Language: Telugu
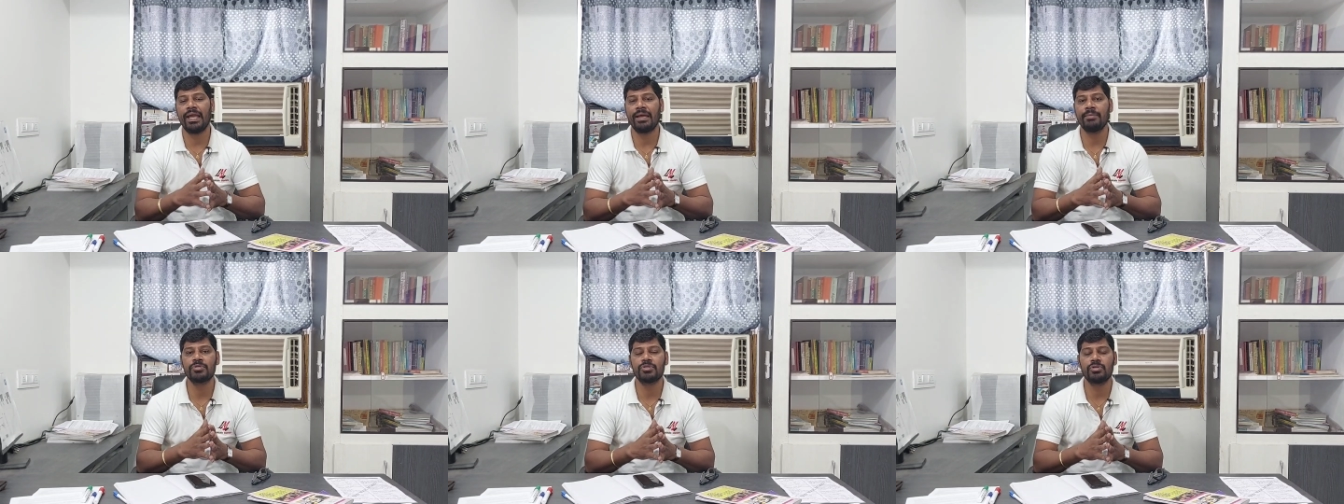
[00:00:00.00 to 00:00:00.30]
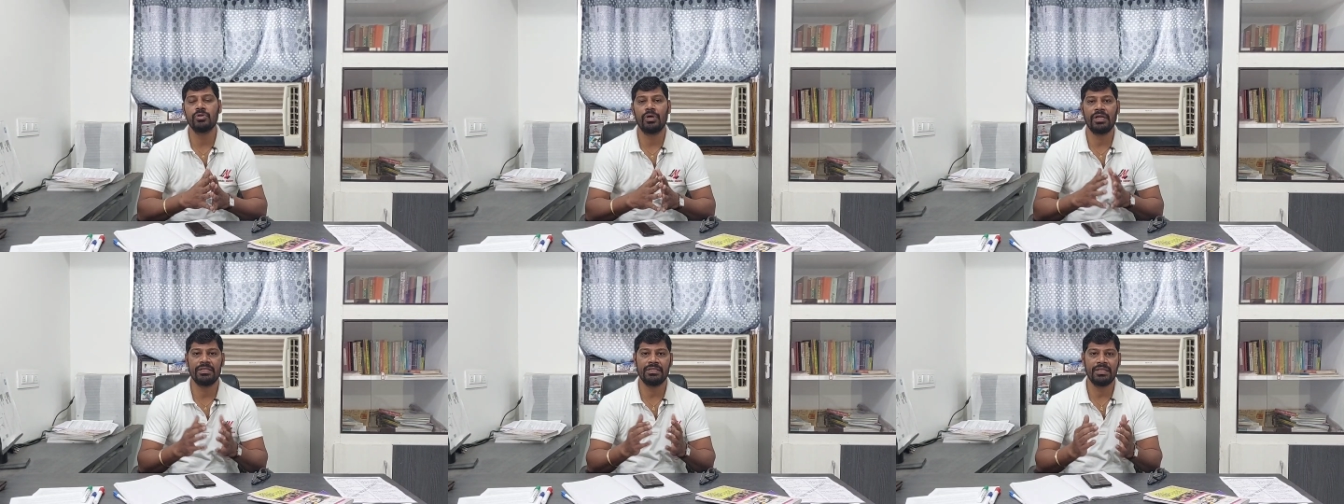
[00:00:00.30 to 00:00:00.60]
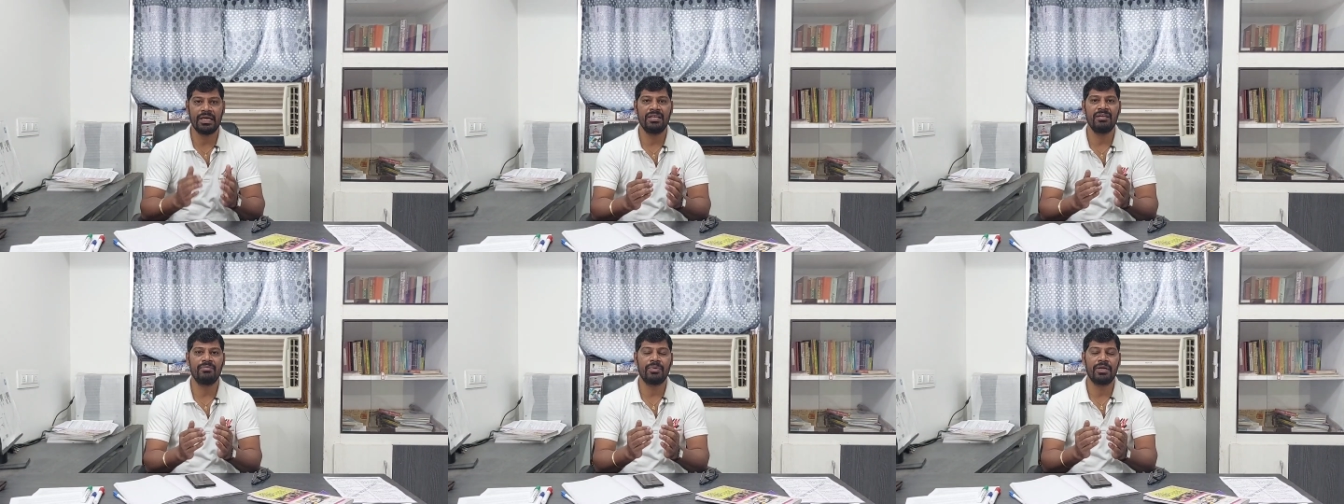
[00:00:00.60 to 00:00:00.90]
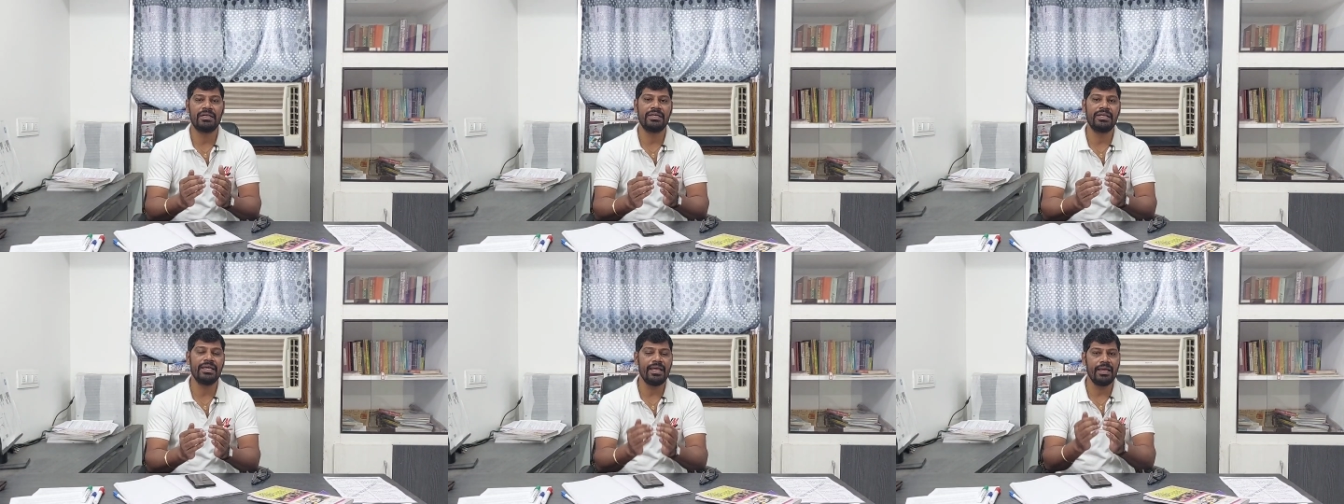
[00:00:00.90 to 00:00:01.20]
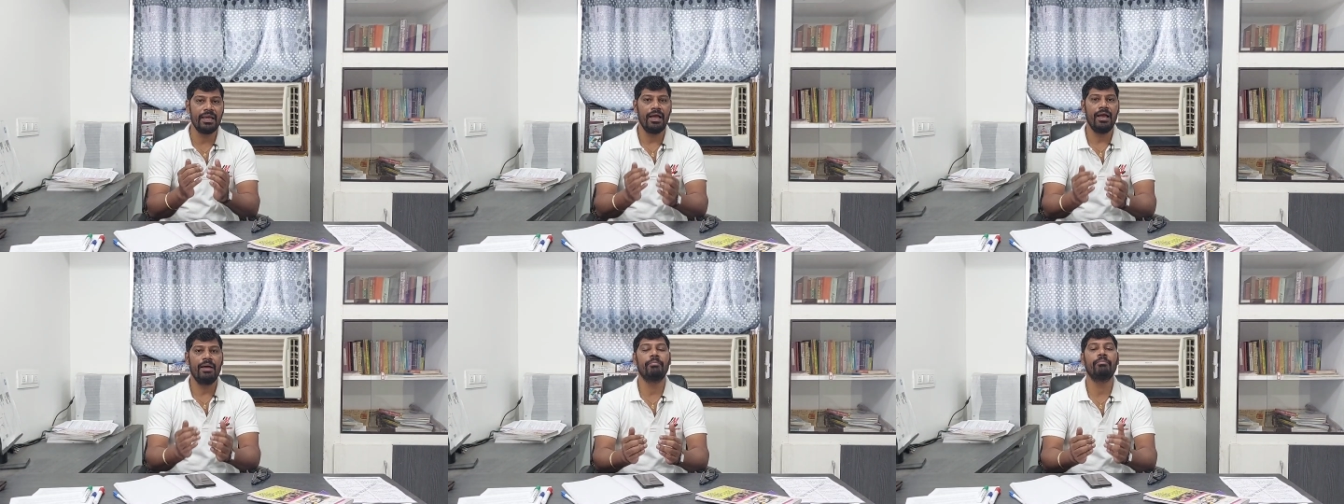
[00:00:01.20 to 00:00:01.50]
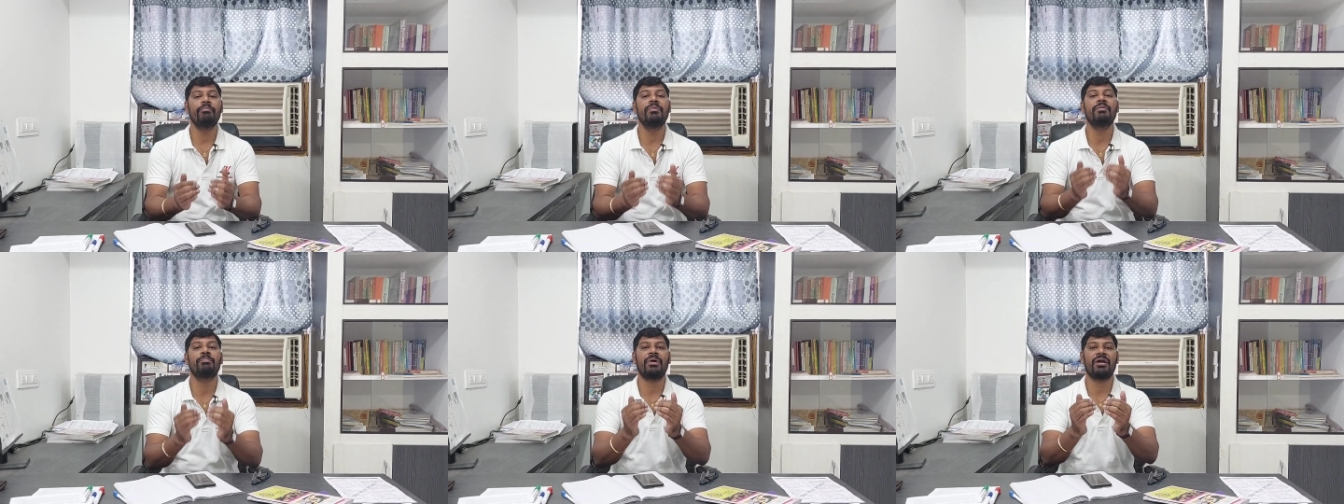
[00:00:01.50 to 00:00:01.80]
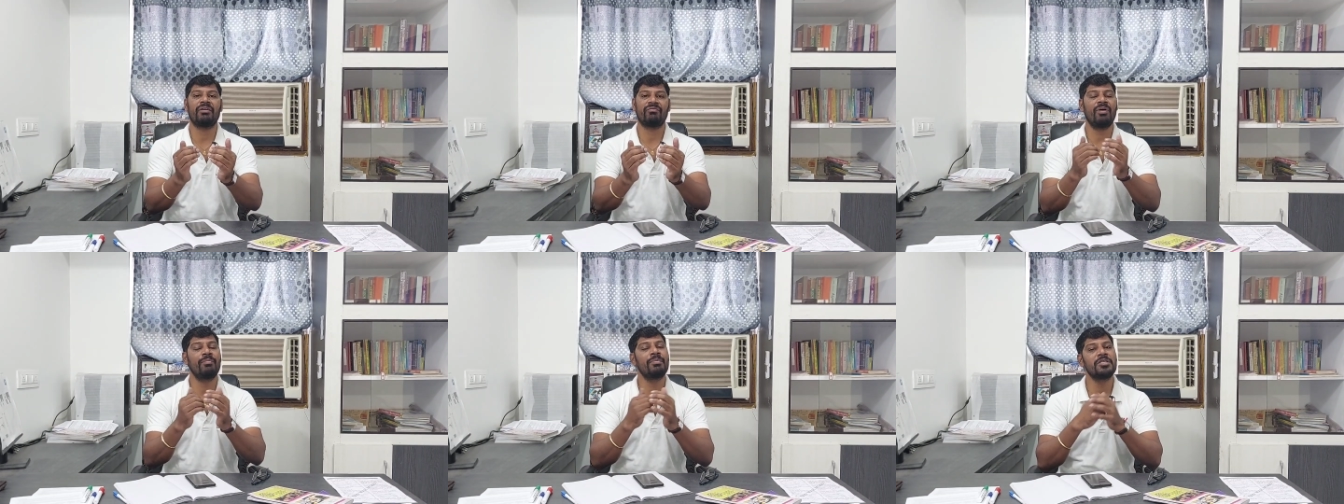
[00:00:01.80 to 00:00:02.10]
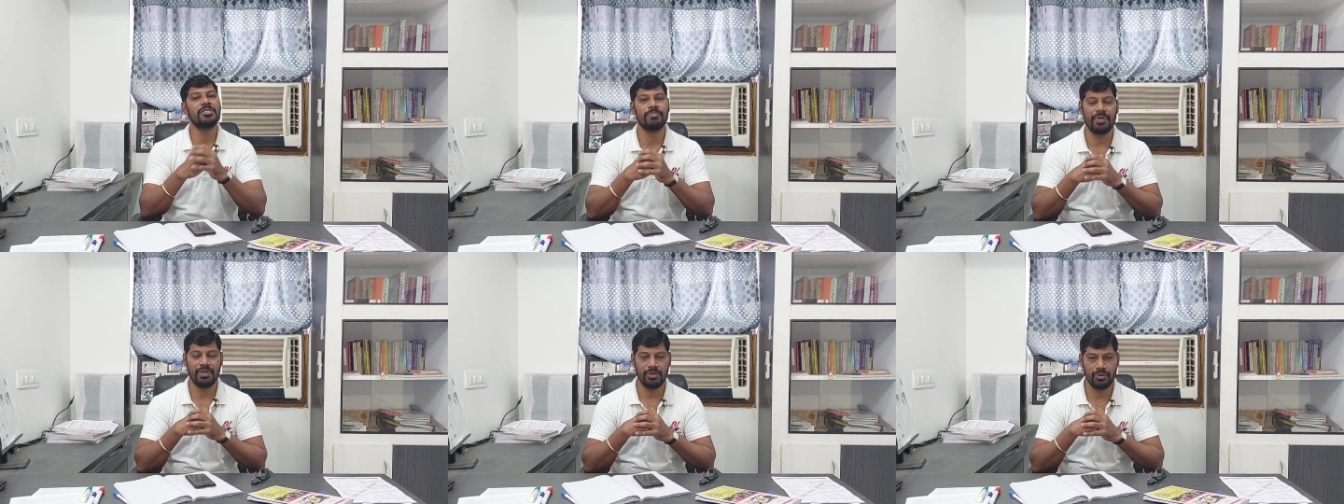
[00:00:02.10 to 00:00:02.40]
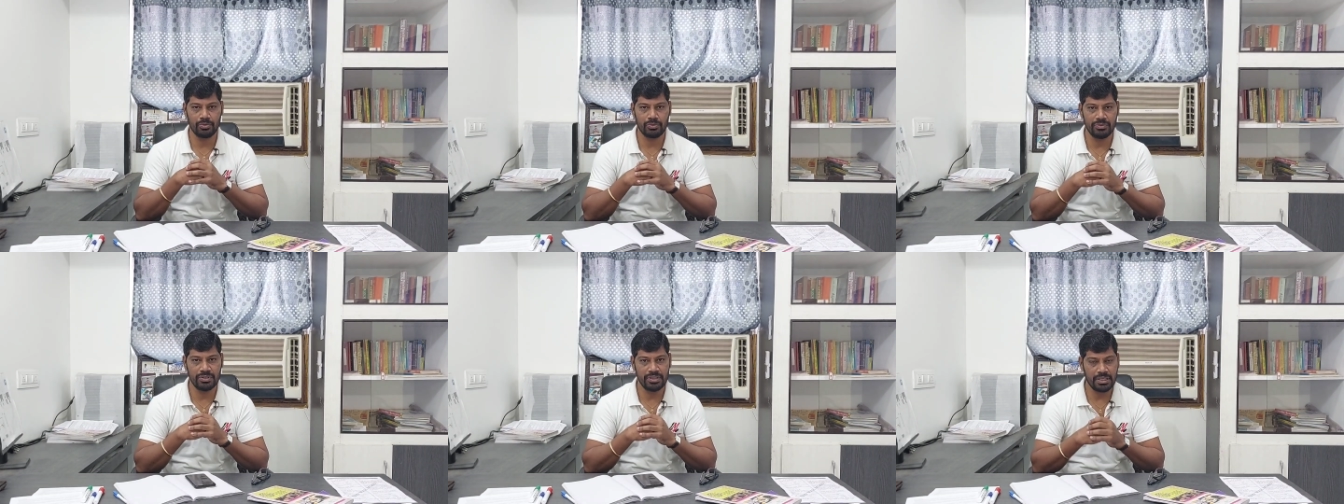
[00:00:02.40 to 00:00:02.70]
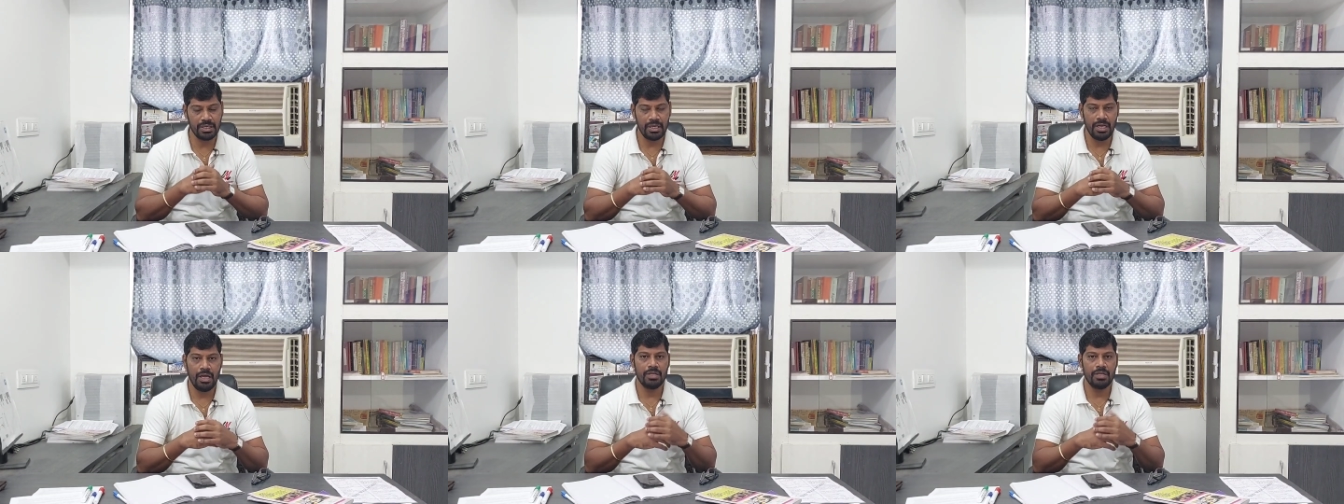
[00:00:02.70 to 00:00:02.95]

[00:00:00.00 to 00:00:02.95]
గేమ్స్లో అన్న దాన్ని బట్టి మీ పర్ఫార్మెన్స్ పెరుగుతుంది